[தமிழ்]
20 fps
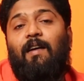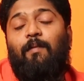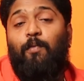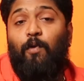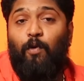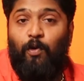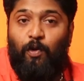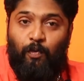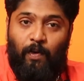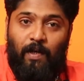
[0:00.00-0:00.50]

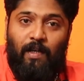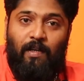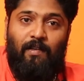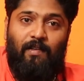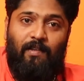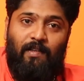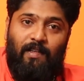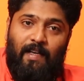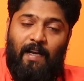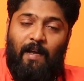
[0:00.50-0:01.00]
அப்புறம் யுவன்
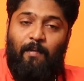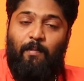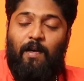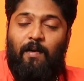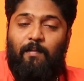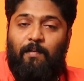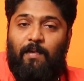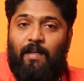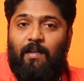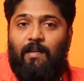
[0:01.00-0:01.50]

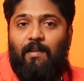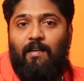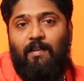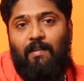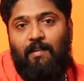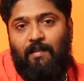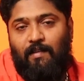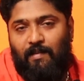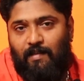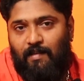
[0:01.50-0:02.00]
கேமராமேன்
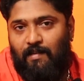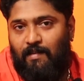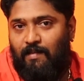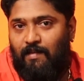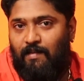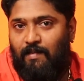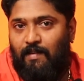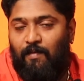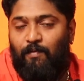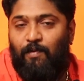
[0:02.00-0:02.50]

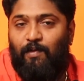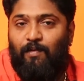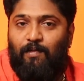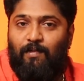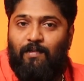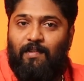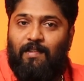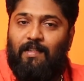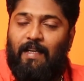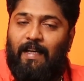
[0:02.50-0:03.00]

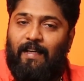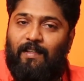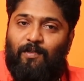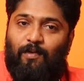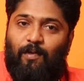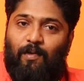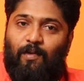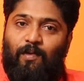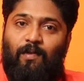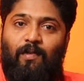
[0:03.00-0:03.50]
அவனுக்கும் வந்து
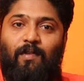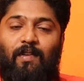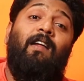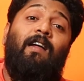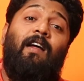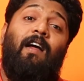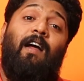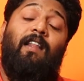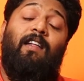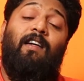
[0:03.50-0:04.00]
தேங்க்ஸ் சொல்லணும்
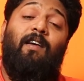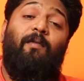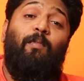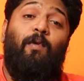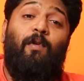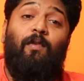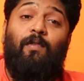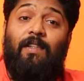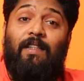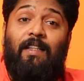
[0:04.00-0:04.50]

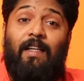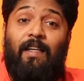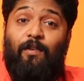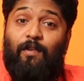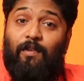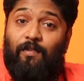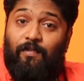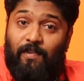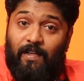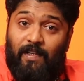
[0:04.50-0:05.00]
அதுக்கப்புறம் வந்து
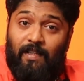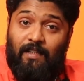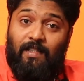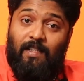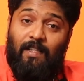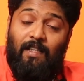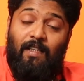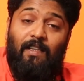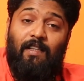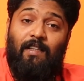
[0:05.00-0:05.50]
என்னோடய
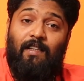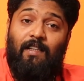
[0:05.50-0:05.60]
ஃப்ரெண்ட்ஸு